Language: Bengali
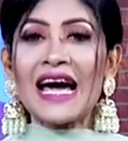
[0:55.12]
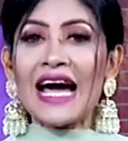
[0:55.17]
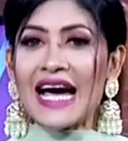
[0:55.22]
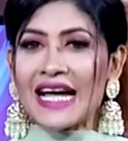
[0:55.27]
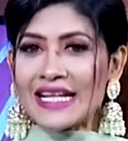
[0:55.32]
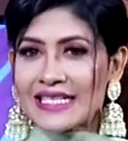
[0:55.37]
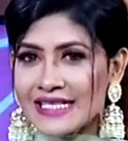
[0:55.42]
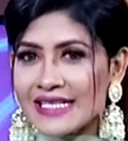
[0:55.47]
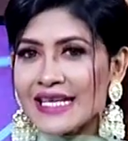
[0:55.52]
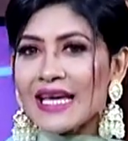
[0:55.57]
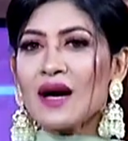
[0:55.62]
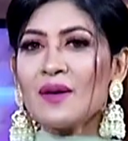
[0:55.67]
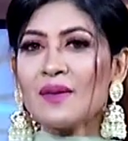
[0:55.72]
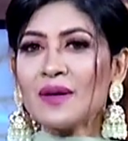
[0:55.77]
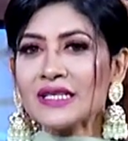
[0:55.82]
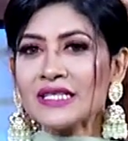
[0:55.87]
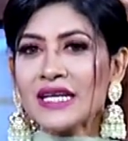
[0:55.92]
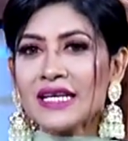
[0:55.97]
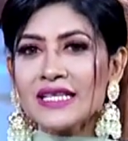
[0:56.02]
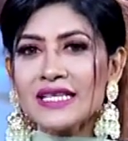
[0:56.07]
আজকে আমার
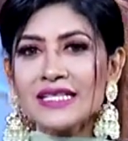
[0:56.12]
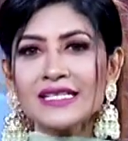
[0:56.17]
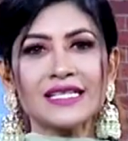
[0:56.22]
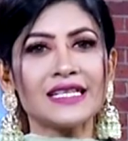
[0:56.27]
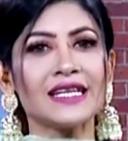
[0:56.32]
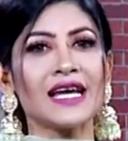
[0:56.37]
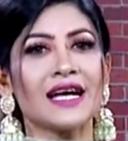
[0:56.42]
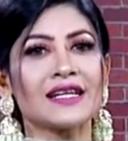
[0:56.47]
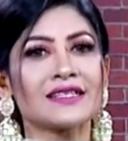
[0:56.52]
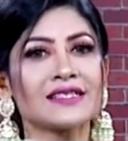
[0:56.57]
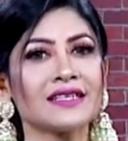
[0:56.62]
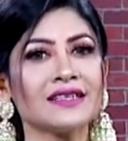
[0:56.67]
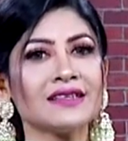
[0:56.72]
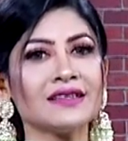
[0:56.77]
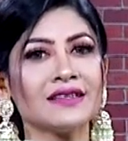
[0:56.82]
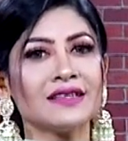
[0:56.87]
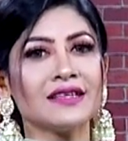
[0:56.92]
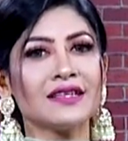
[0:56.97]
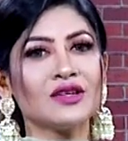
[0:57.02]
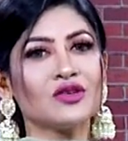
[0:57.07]
সাথে যিনি আছেন
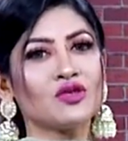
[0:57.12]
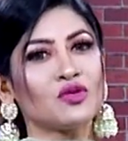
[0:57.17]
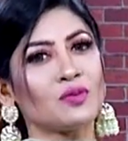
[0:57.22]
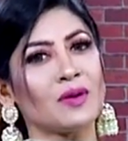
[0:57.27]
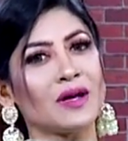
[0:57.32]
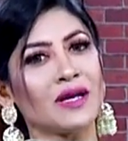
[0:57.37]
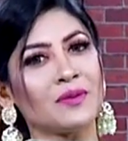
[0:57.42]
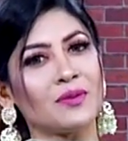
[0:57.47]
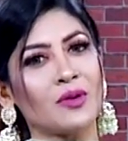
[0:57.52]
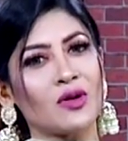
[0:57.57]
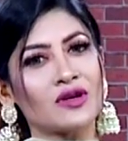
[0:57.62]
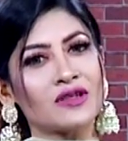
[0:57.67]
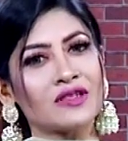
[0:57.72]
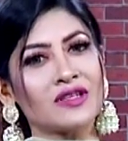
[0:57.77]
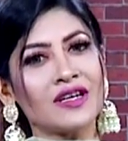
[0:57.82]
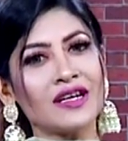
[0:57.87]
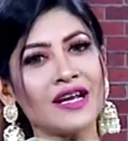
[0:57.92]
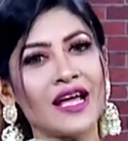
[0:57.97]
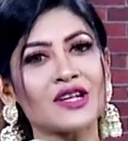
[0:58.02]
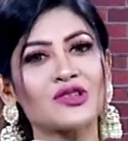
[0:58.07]
তিনি রূপালী পর্দার
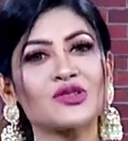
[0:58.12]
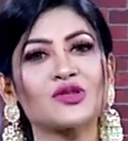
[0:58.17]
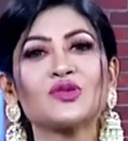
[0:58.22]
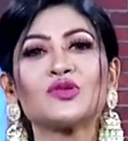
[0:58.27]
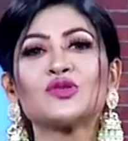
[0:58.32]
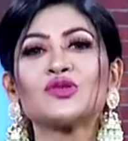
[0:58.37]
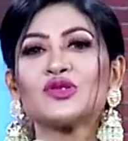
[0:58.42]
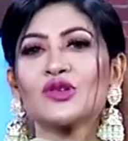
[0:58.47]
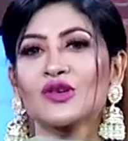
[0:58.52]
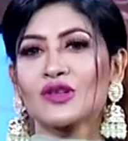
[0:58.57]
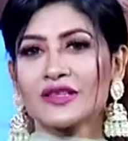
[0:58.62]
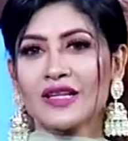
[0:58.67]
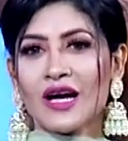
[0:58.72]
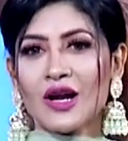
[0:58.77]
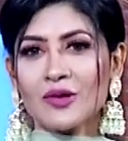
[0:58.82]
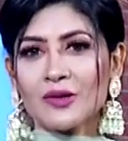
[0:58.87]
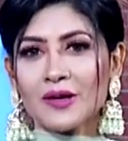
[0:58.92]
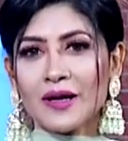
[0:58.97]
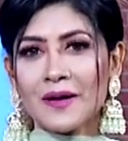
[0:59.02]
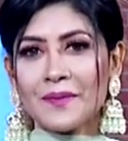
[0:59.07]
একজন উজ্জ্বল
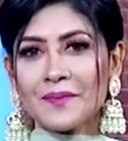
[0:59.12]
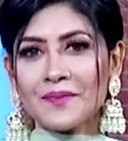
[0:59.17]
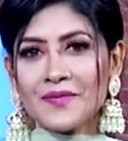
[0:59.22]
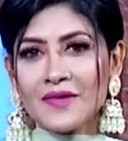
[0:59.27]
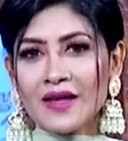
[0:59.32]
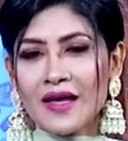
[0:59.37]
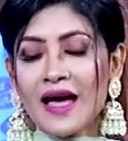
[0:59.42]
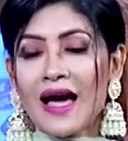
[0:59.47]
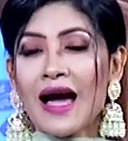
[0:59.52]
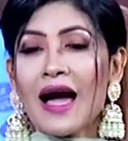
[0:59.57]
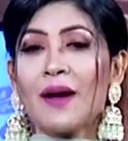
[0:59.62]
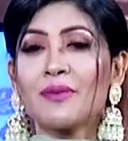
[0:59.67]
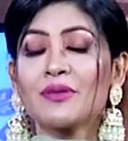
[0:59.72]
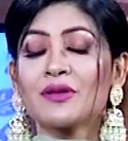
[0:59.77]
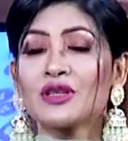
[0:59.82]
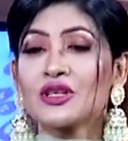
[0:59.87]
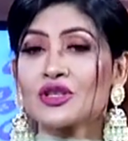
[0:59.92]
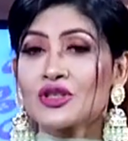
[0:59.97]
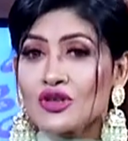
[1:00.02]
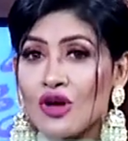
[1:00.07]
তারকা
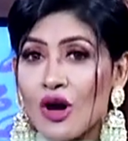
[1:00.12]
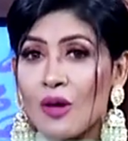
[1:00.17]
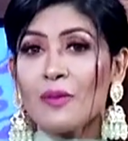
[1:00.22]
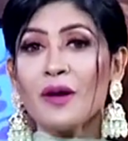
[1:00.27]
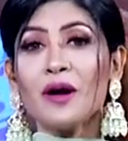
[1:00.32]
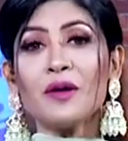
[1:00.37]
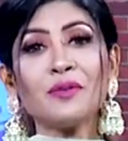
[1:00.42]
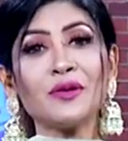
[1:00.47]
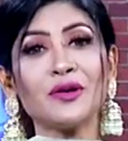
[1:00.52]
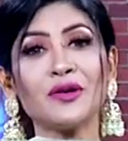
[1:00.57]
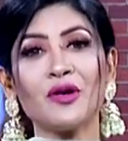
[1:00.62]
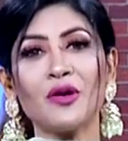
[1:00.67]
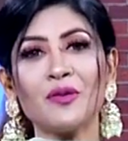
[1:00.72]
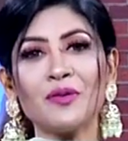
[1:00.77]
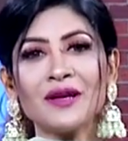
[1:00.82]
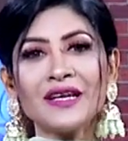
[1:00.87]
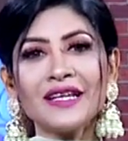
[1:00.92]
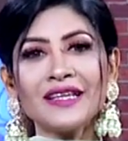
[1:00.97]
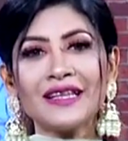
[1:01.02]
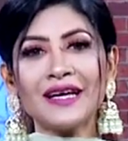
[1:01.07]
আপনাদের সবার প্রিয়
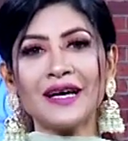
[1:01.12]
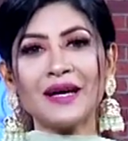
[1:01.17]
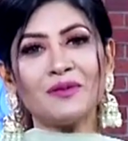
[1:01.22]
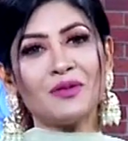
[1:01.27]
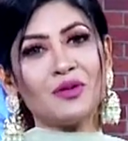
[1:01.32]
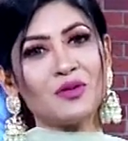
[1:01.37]
অভিনেতা এবং